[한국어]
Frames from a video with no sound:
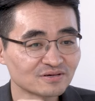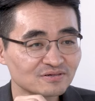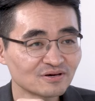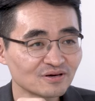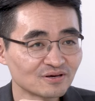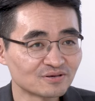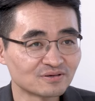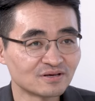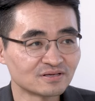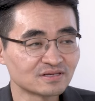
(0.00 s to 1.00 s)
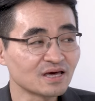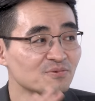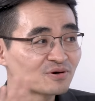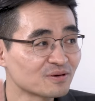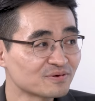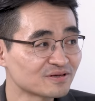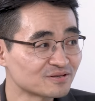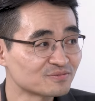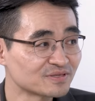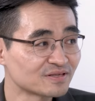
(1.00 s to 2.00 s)
그게 사이버캡이라는
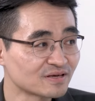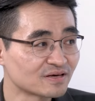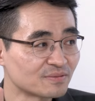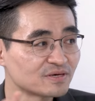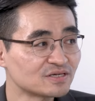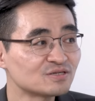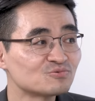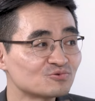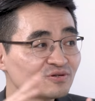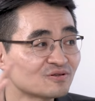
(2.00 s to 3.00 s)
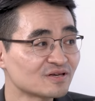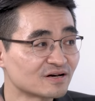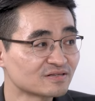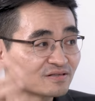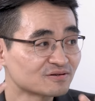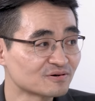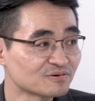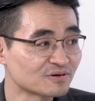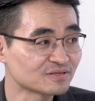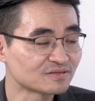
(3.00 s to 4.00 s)
이름인데 아마 네. 26년에 양산 들어갈
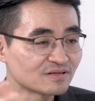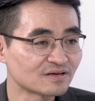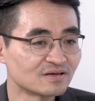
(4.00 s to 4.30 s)
것 같은데